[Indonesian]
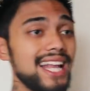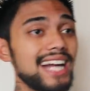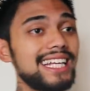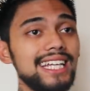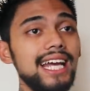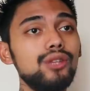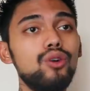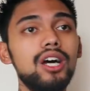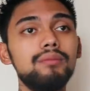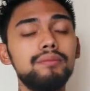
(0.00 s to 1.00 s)
dan akhirnya itu
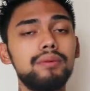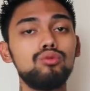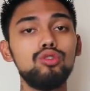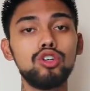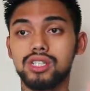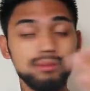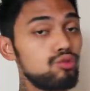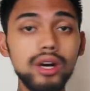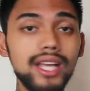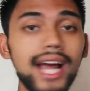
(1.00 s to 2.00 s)
akan memperburuk
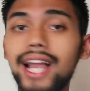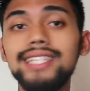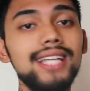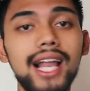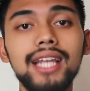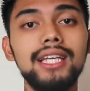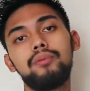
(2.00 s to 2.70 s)
semua yang kalian jalani.